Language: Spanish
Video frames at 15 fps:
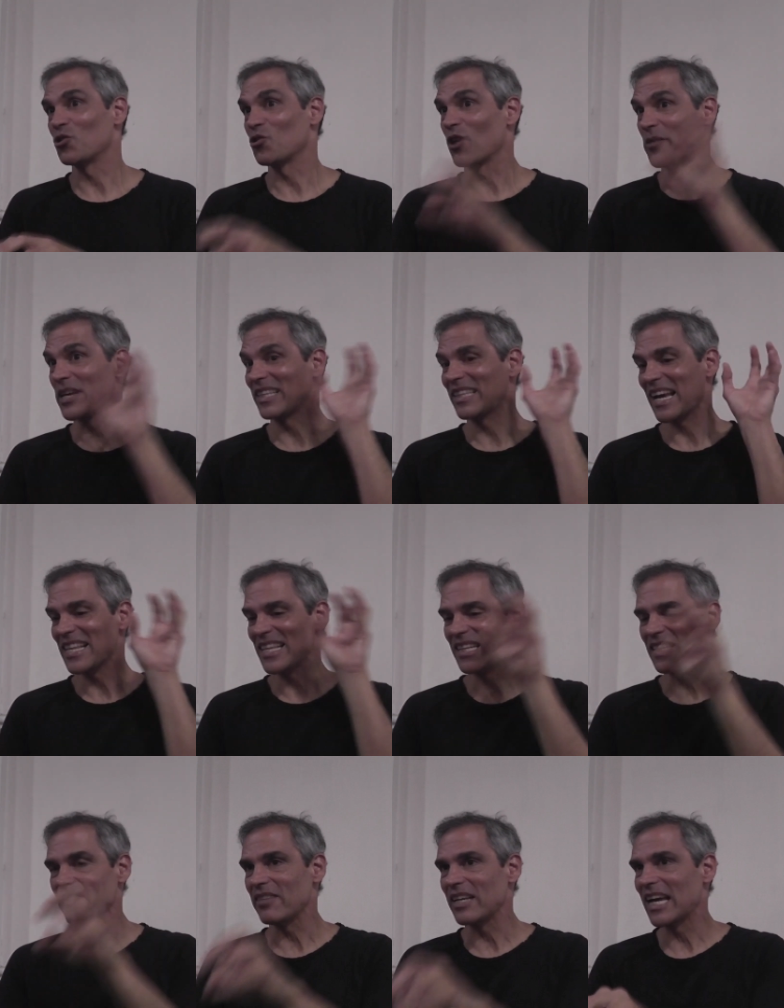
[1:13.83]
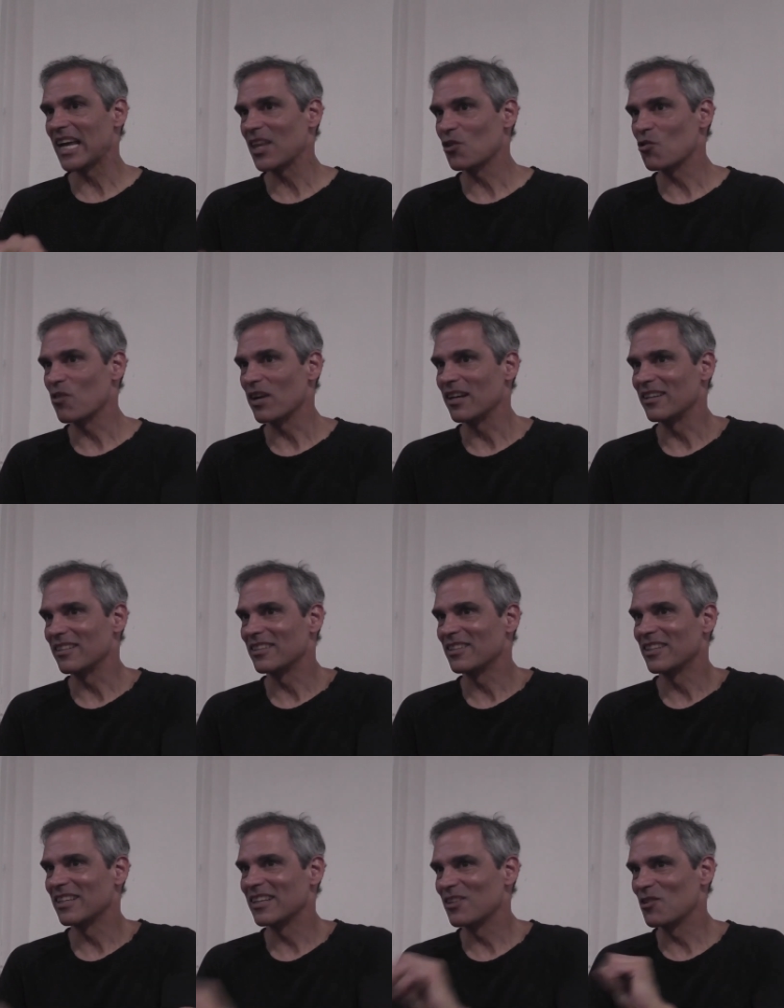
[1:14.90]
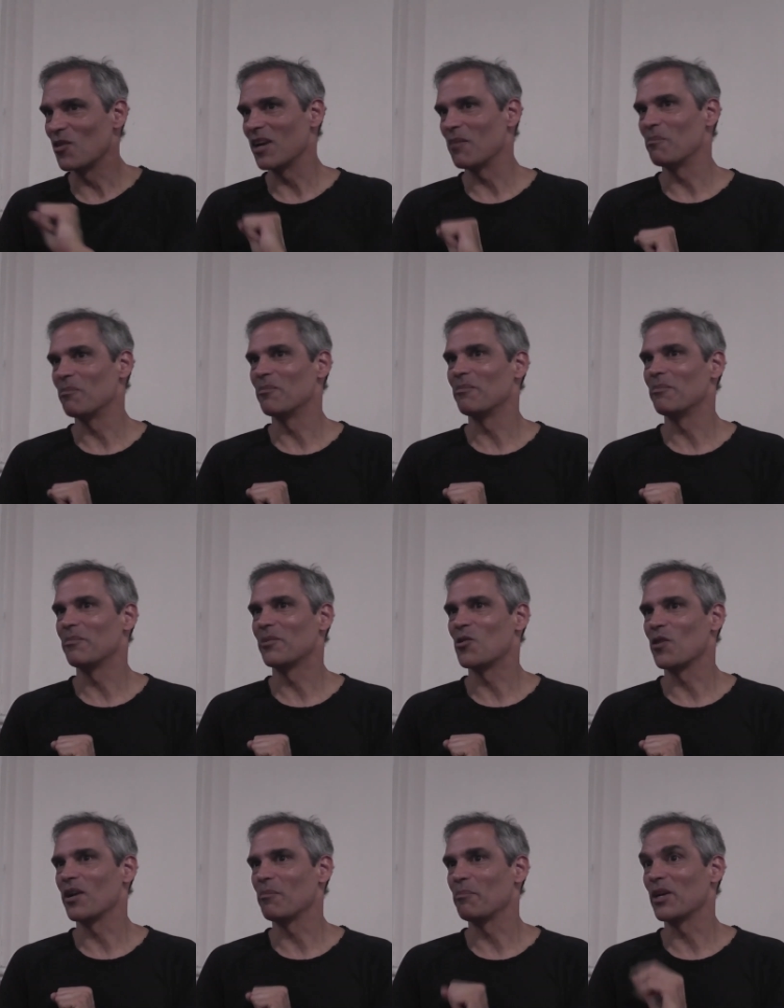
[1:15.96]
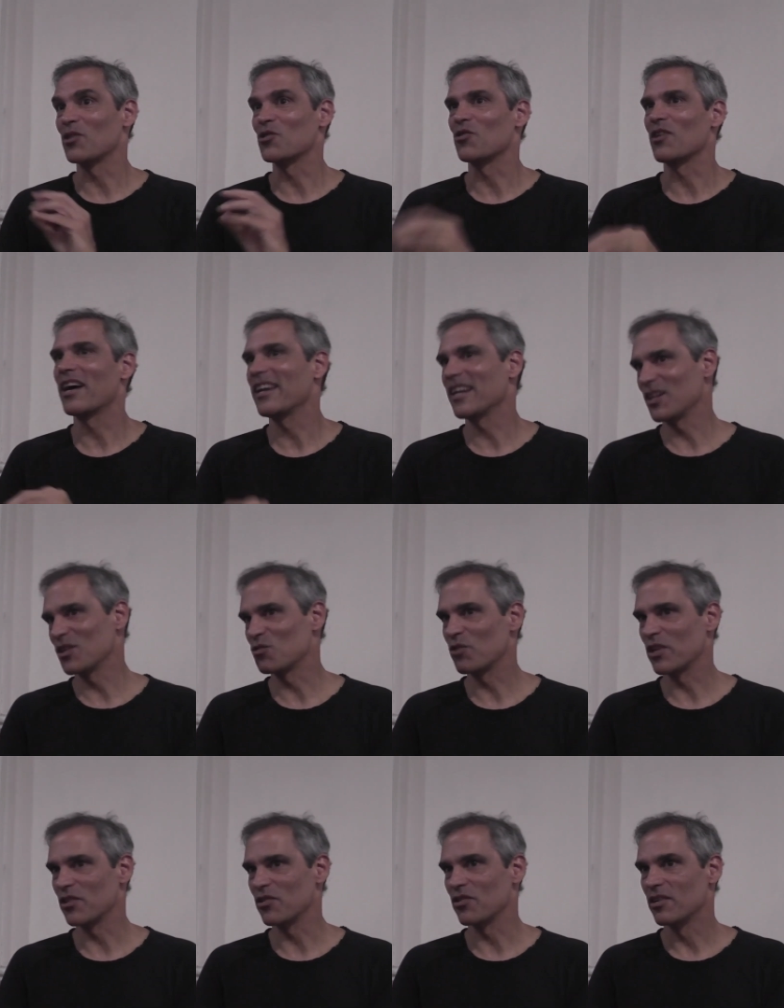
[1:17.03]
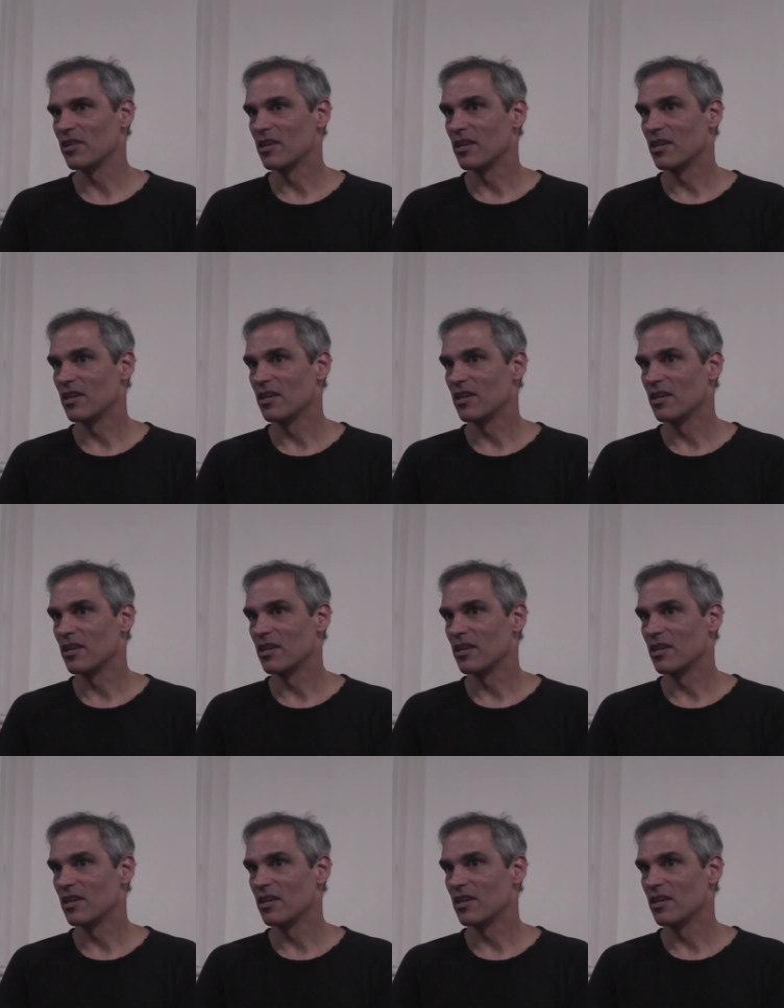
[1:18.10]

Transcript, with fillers: Todavía estás identificada con el, con el, con el personaje en el sueño